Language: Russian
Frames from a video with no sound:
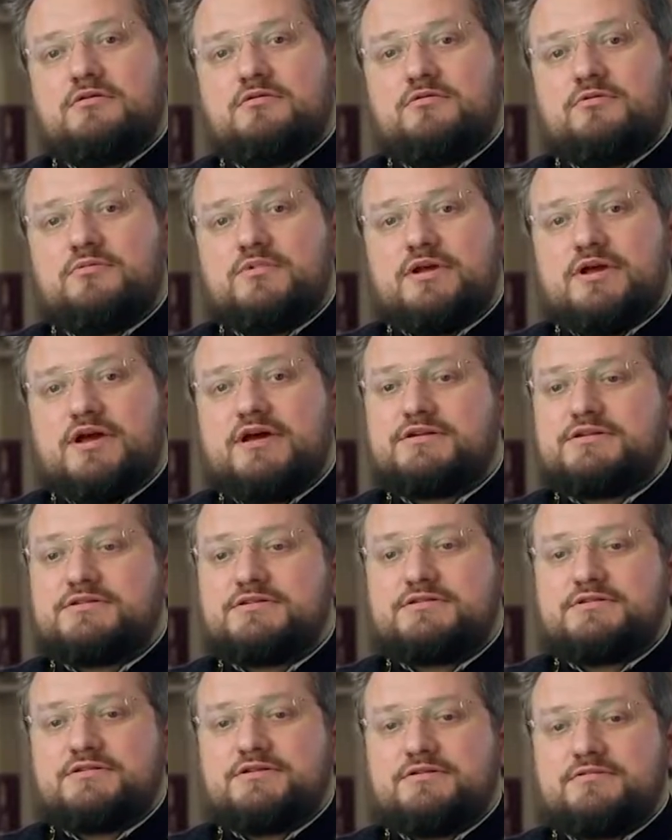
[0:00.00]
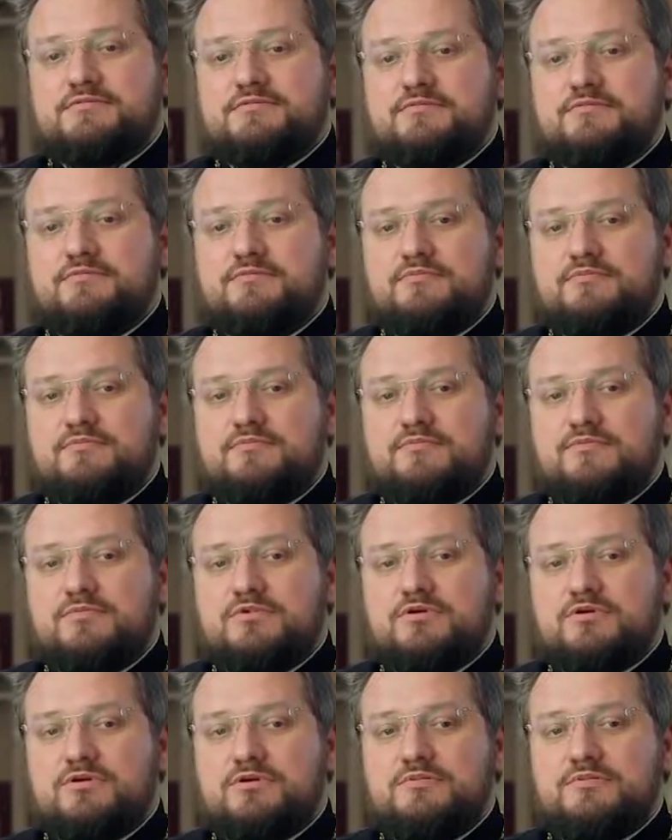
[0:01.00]
Ну, мне кажется,
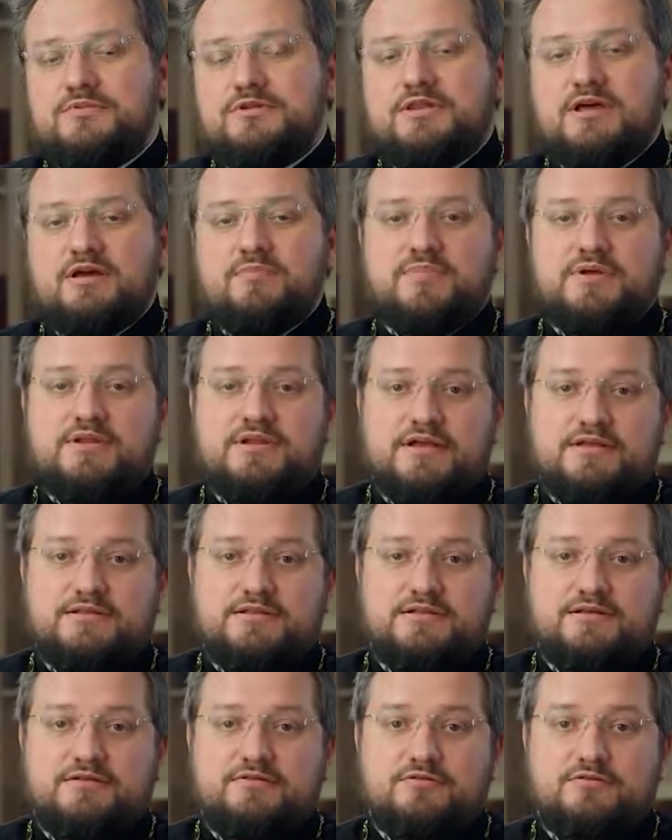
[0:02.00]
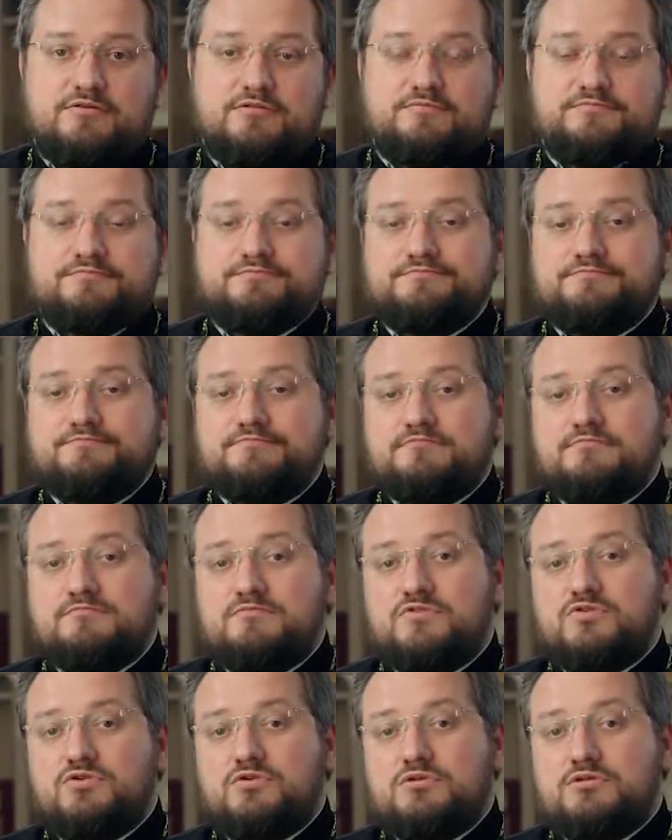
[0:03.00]
многим и так понятно, но
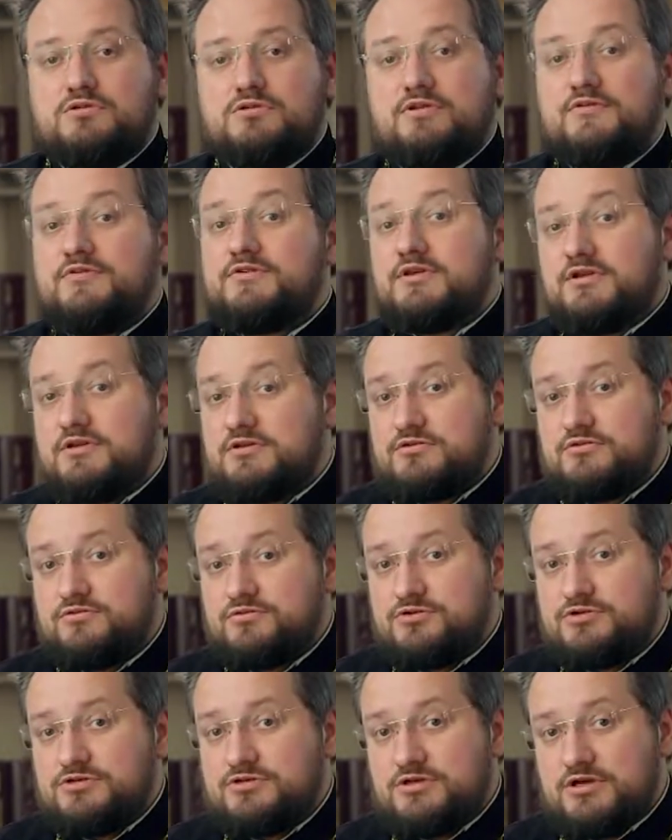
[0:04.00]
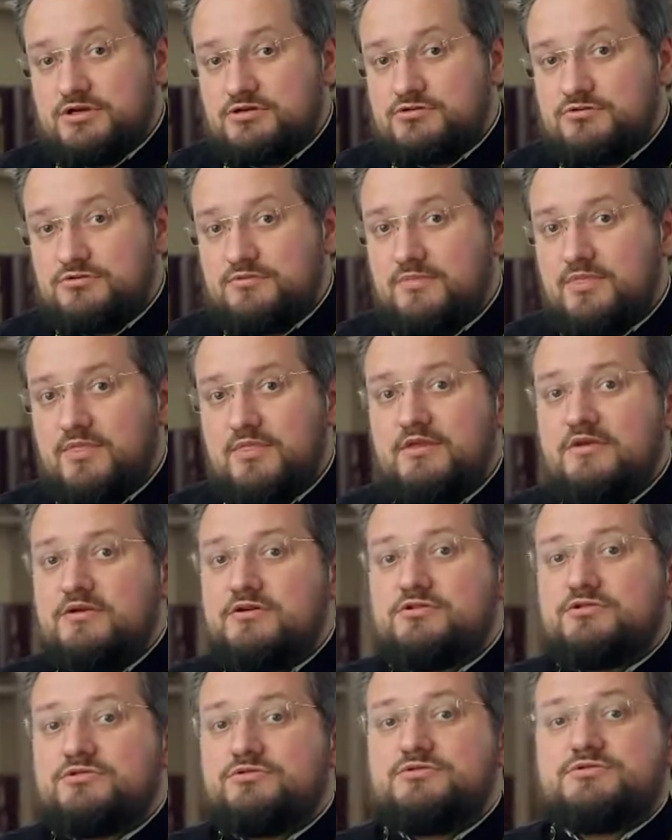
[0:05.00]
все-таки на всякий случай скажу,
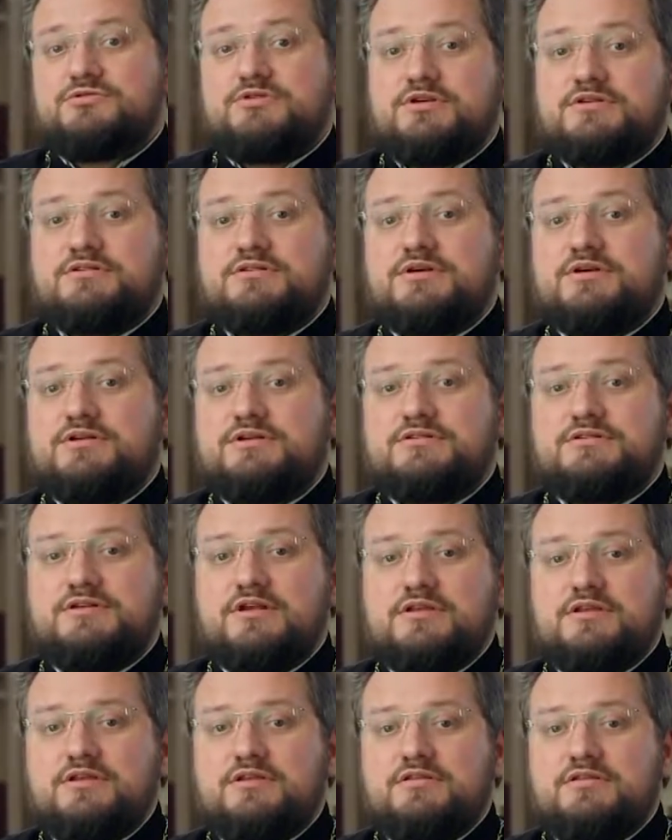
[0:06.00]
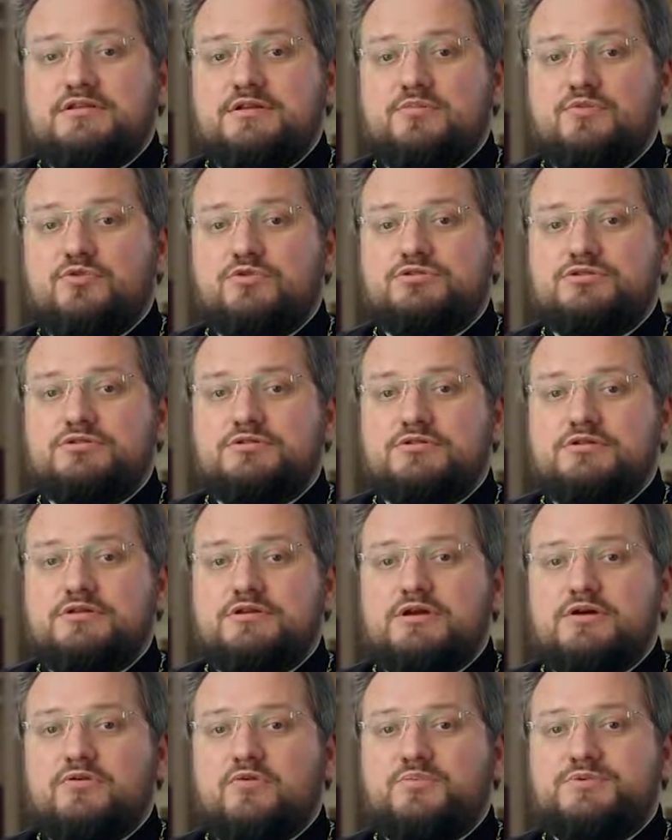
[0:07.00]
что, естественно, христианин не может
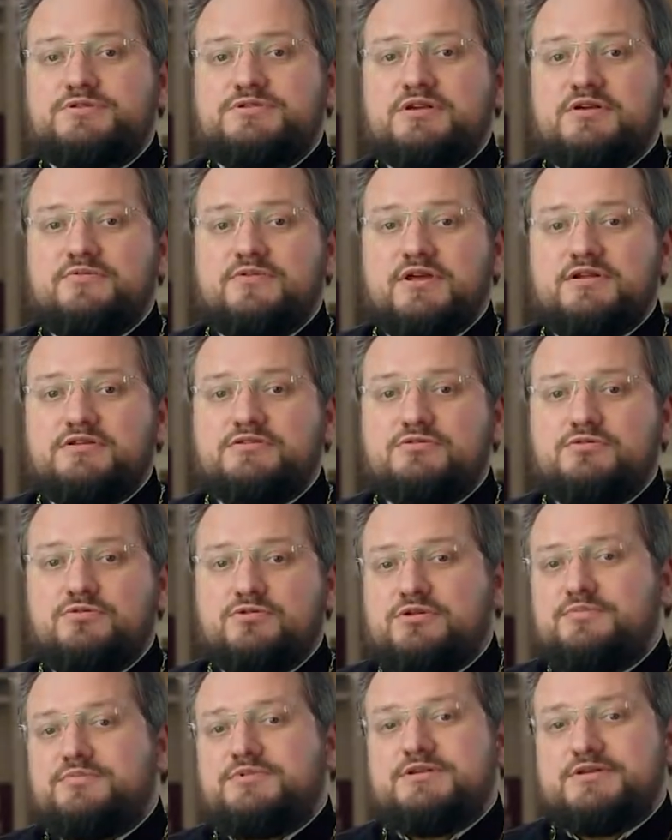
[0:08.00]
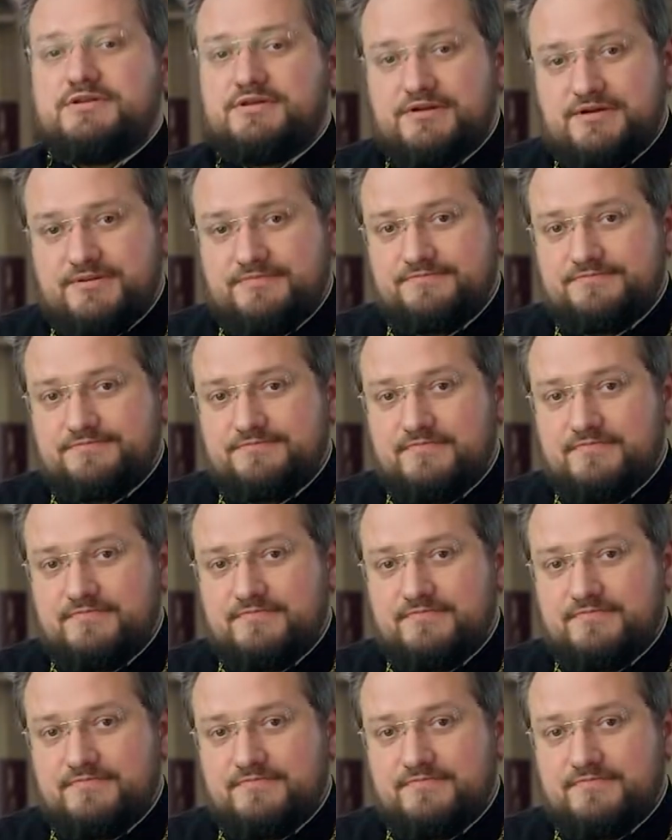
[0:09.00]
никого поздравлять с годом тигра.